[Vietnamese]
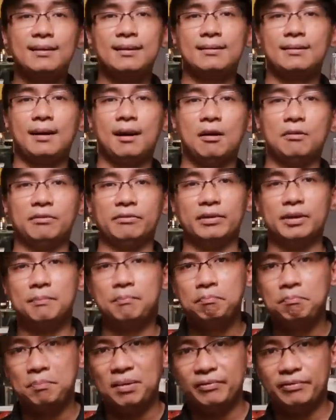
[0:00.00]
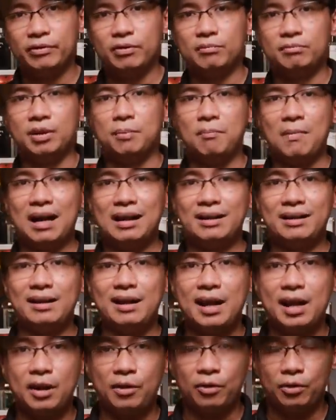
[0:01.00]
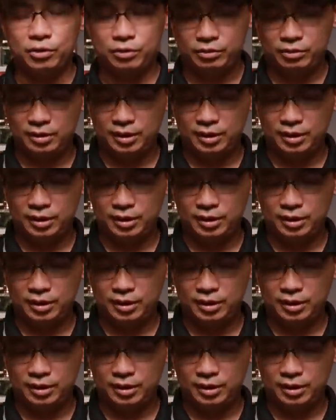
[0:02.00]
tương đồng với Perfume The Mali Hero